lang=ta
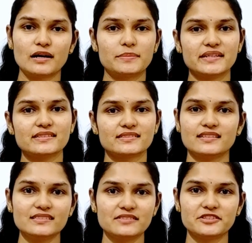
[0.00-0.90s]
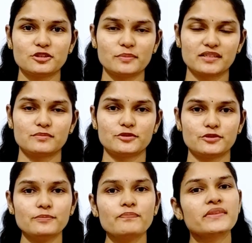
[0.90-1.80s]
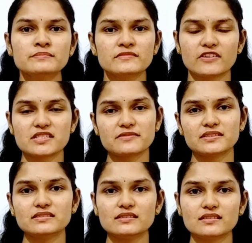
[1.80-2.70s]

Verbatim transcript: அப்படின்றத இந்த வீடியோவில் பார்க்க போகிறோம் ஃபர்ஸ்ட் வந்து